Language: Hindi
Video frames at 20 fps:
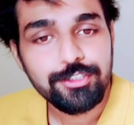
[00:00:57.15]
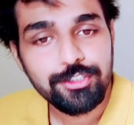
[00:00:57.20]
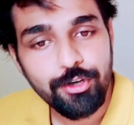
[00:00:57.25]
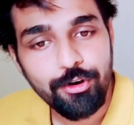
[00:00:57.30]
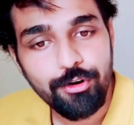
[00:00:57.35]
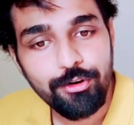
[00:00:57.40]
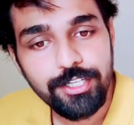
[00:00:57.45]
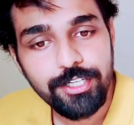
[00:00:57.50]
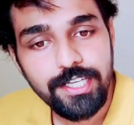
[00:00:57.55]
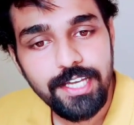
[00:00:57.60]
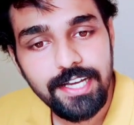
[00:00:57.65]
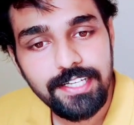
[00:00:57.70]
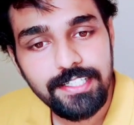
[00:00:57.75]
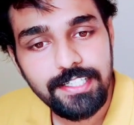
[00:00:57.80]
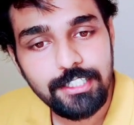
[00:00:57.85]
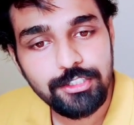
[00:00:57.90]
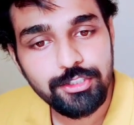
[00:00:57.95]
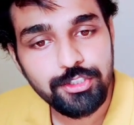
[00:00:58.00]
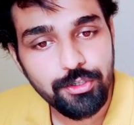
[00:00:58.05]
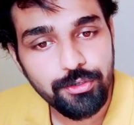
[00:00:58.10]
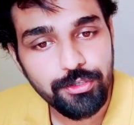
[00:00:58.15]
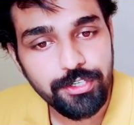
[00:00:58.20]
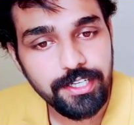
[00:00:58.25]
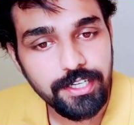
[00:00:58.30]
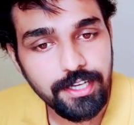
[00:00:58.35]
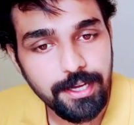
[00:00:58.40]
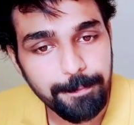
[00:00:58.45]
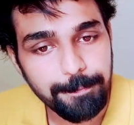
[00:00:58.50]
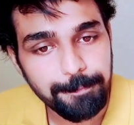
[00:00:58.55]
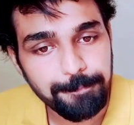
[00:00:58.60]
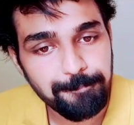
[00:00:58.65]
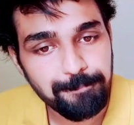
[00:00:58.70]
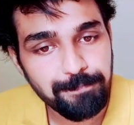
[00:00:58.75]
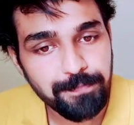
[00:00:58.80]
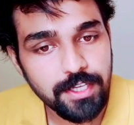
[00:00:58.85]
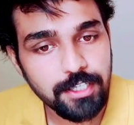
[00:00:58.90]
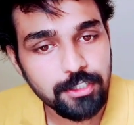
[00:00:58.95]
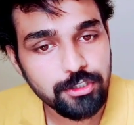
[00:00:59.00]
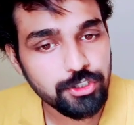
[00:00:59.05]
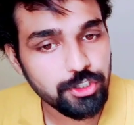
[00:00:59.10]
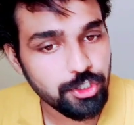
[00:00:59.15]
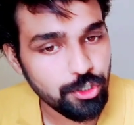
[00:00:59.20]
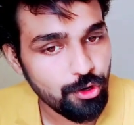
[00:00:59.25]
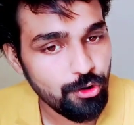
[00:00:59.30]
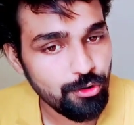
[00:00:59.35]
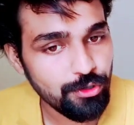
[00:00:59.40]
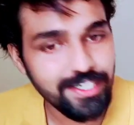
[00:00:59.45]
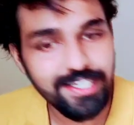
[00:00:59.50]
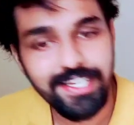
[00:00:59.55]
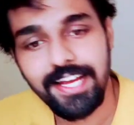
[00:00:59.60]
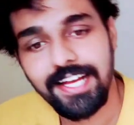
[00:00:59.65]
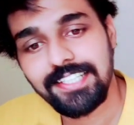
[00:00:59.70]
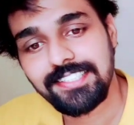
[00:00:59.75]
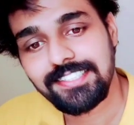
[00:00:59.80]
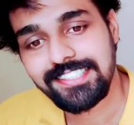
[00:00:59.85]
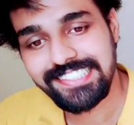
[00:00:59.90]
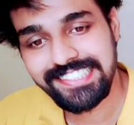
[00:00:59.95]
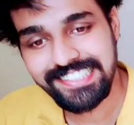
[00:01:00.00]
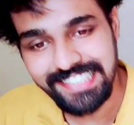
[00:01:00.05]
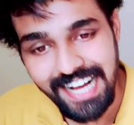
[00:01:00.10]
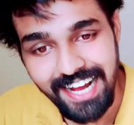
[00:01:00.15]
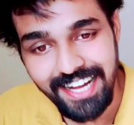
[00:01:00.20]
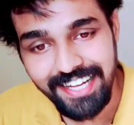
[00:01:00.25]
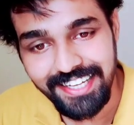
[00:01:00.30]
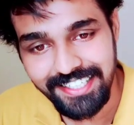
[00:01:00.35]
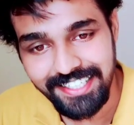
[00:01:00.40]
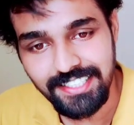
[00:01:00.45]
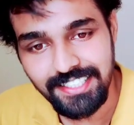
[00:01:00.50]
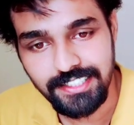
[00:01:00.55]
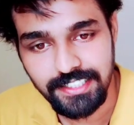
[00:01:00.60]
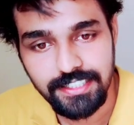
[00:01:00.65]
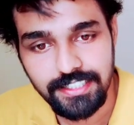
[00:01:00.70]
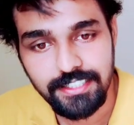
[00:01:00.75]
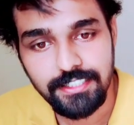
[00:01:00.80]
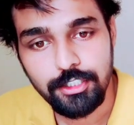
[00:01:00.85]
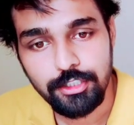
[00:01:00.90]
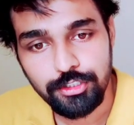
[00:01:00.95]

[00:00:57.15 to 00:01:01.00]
छोरी है या चोरी है छोरी है शायद